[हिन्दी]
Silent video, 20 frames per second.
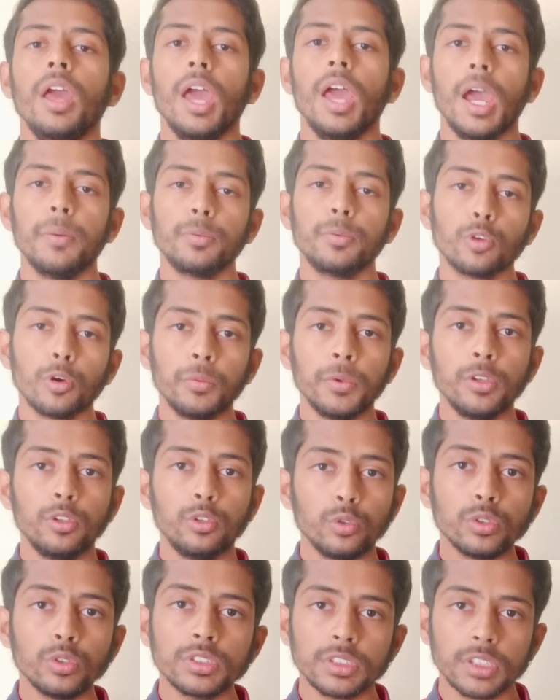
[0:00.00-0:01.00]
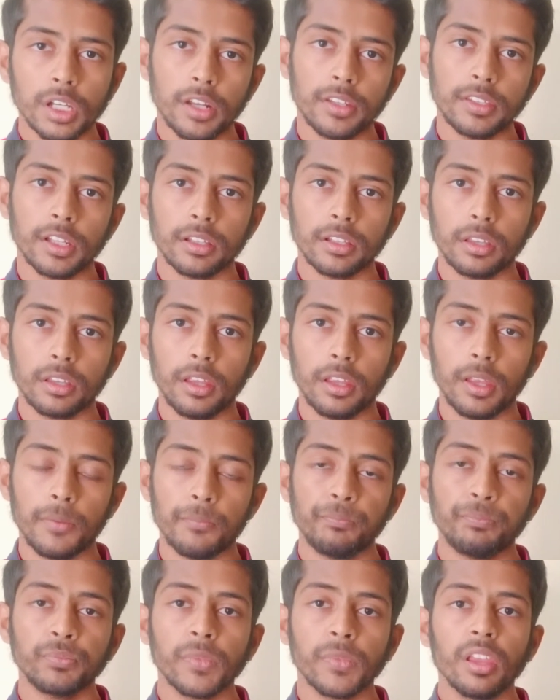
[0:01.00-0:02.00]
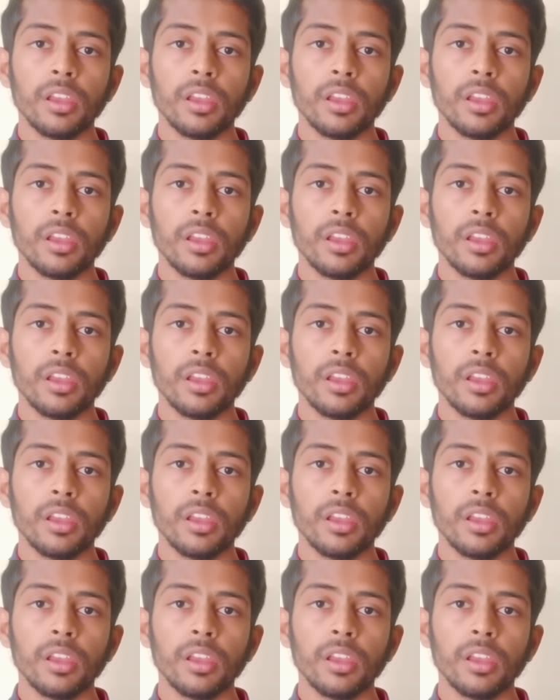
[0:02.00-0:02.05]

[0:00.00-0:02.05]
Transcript: ऐप्स को भी यूज़ कर सकते हैं